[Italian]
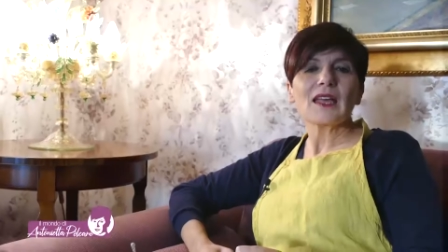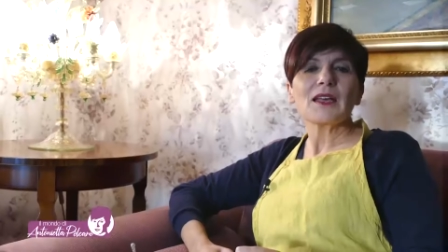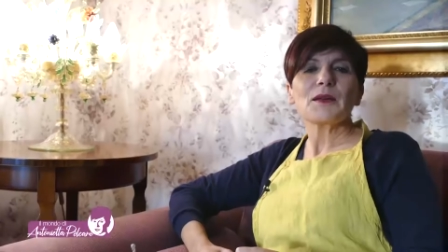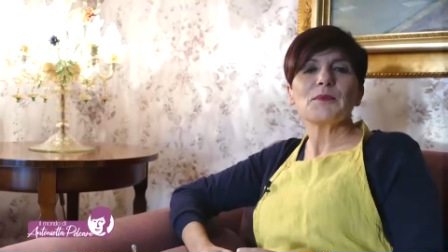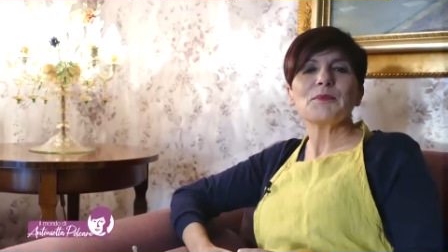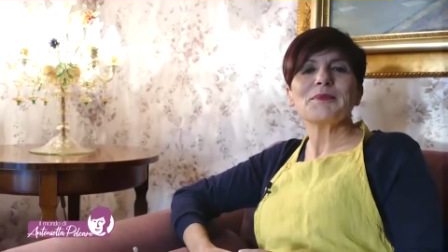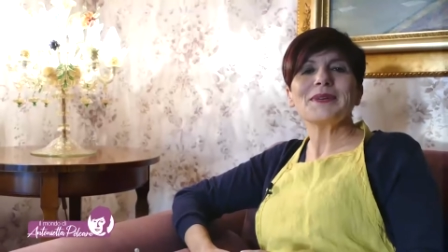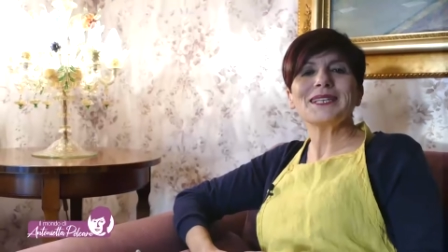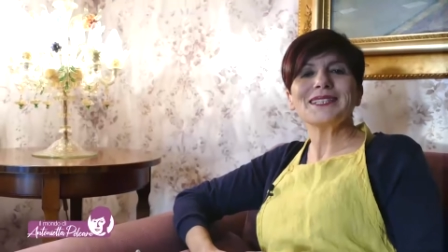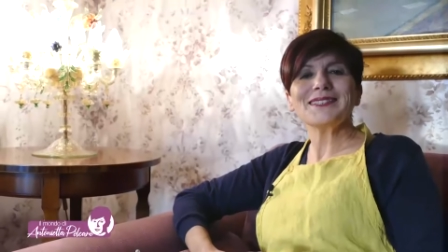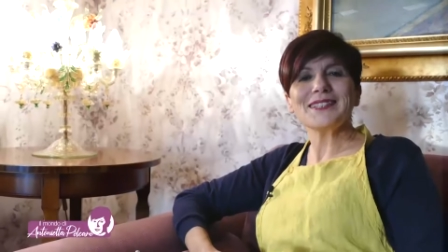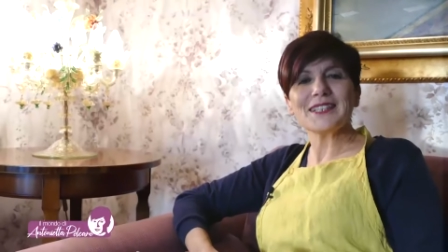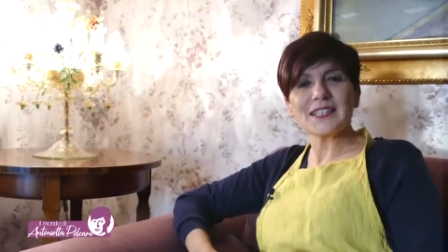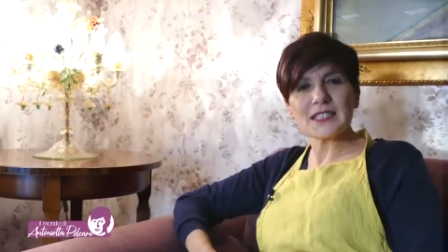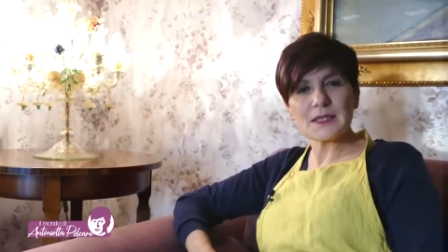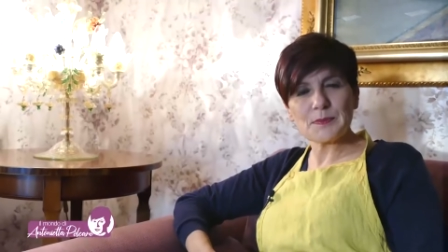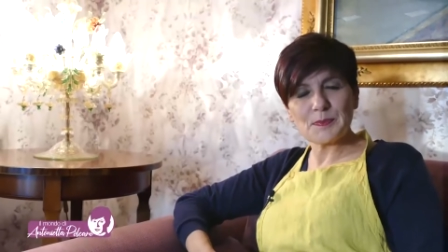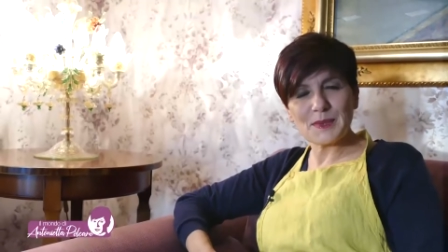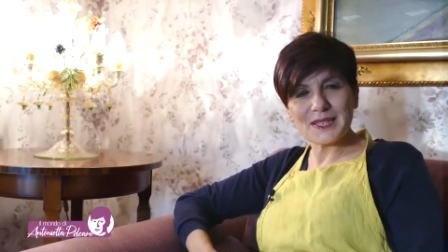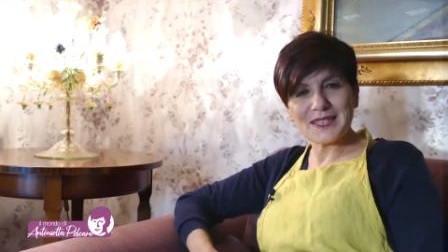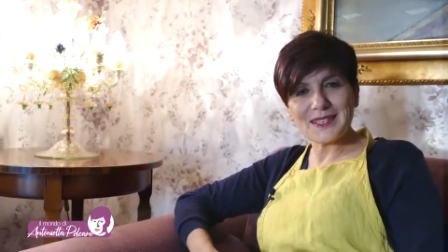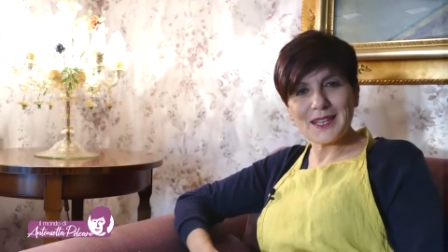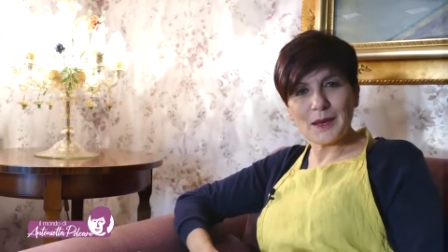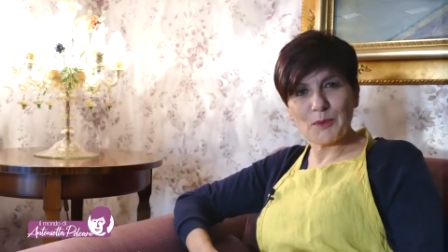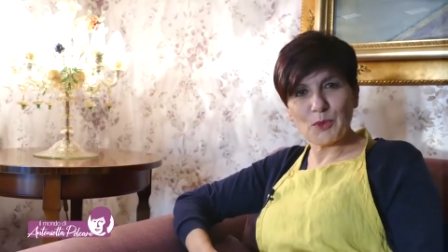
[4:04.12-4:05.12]
Mentre
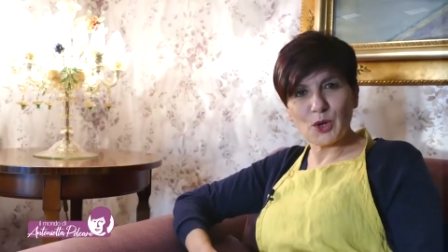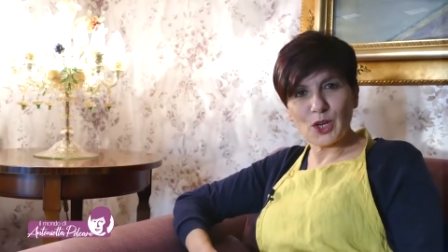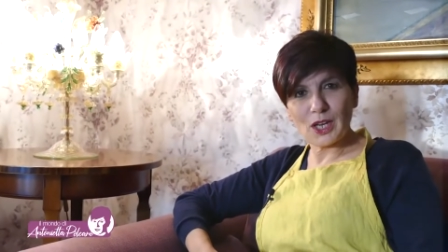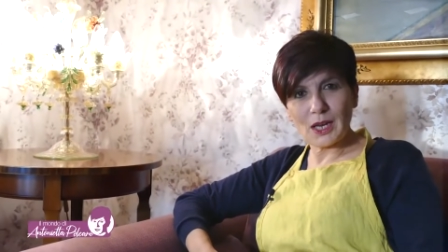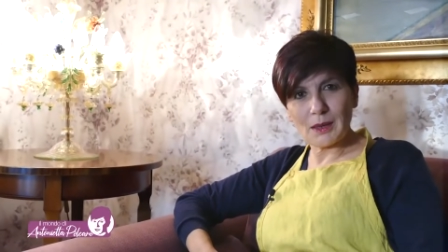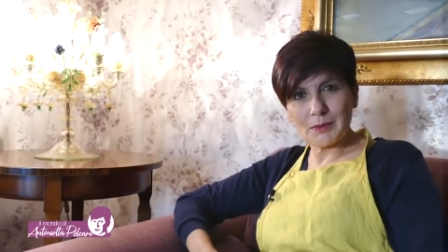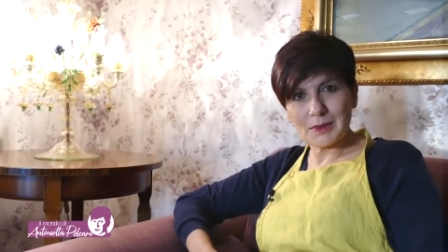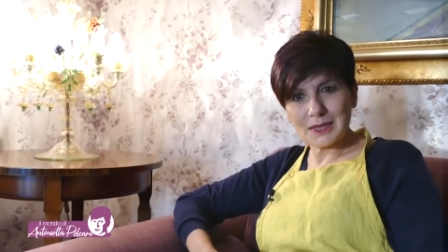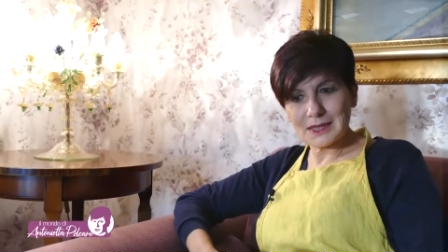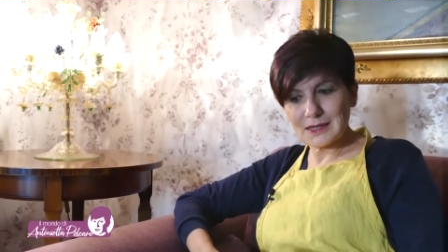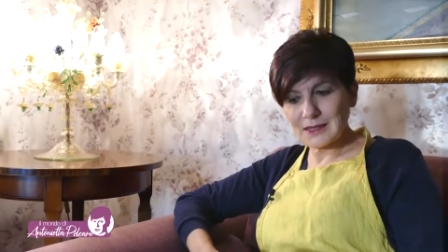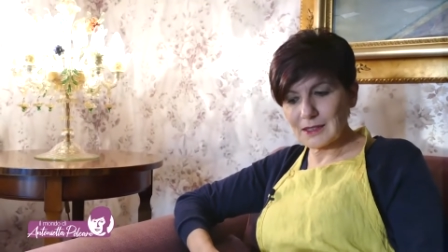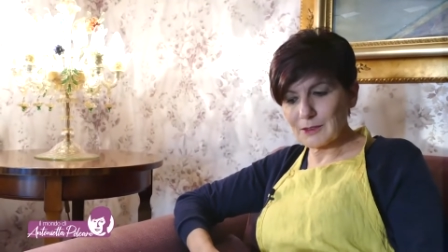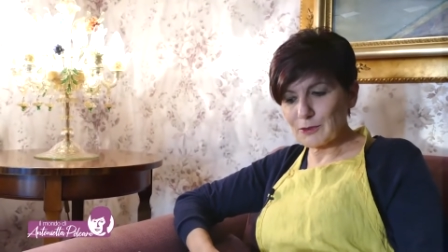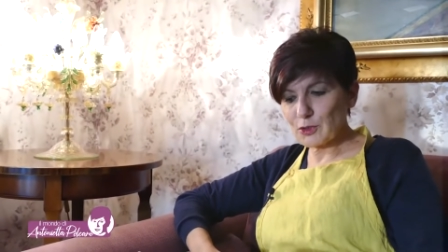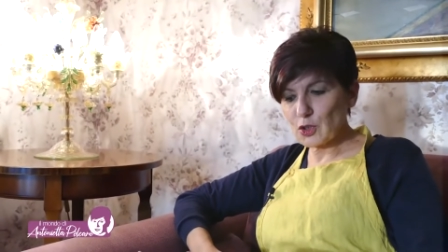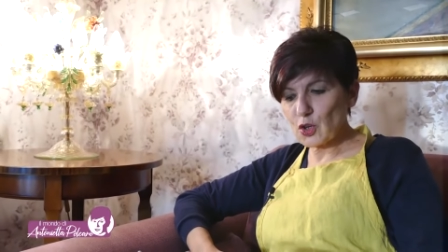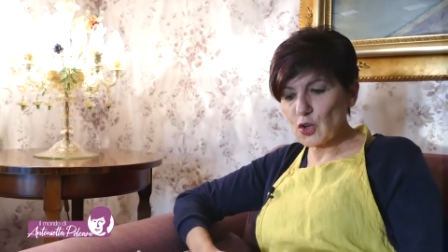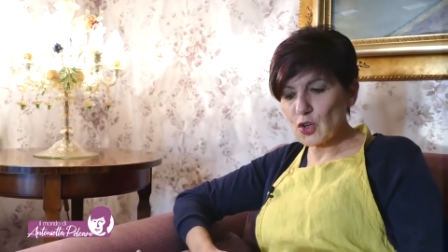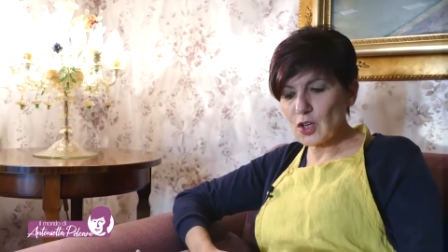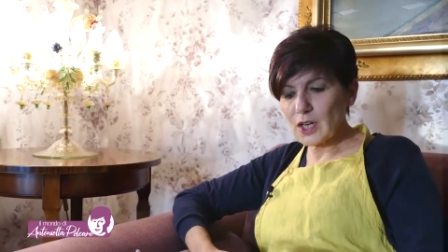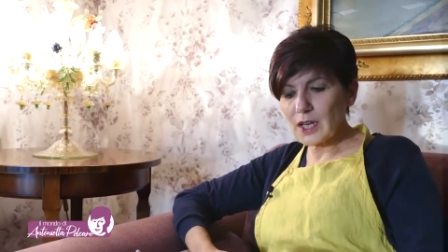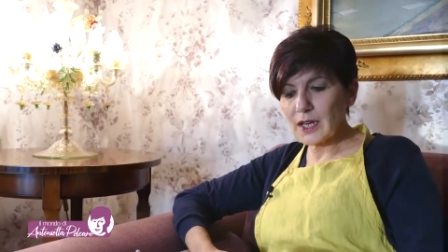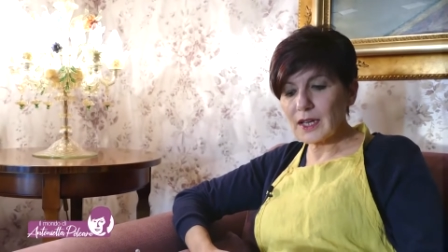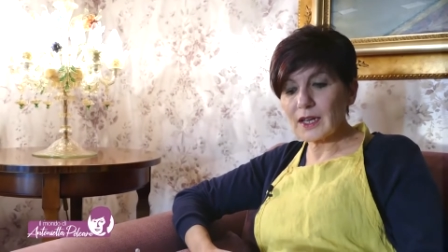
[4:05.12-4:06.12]
aspettiamo che la
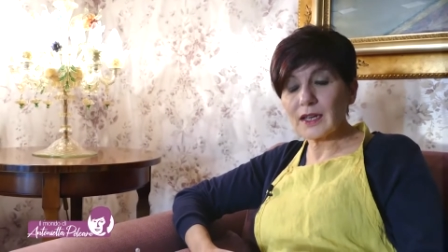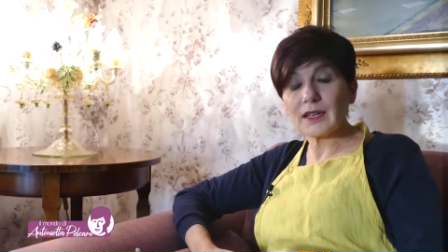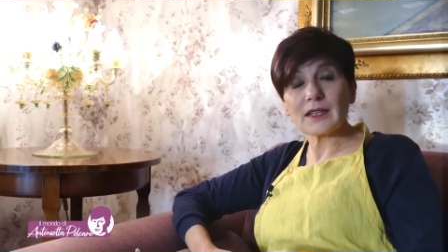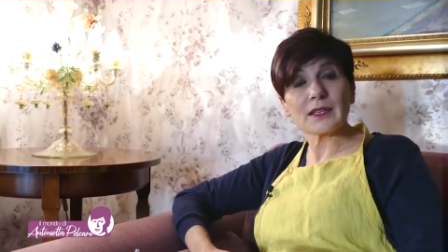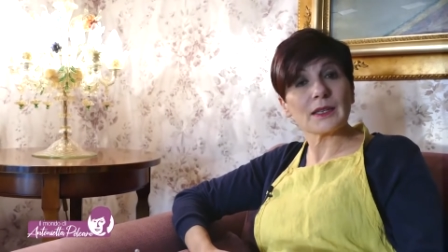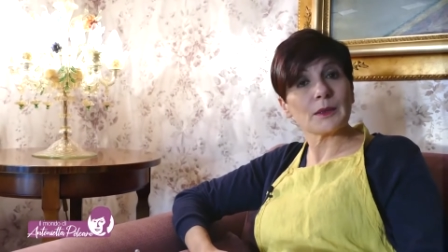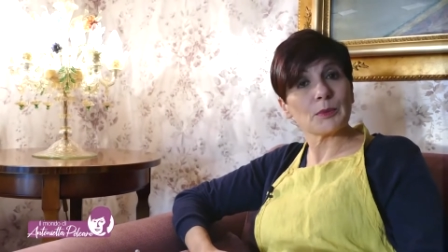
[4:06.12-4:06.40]
passafrolla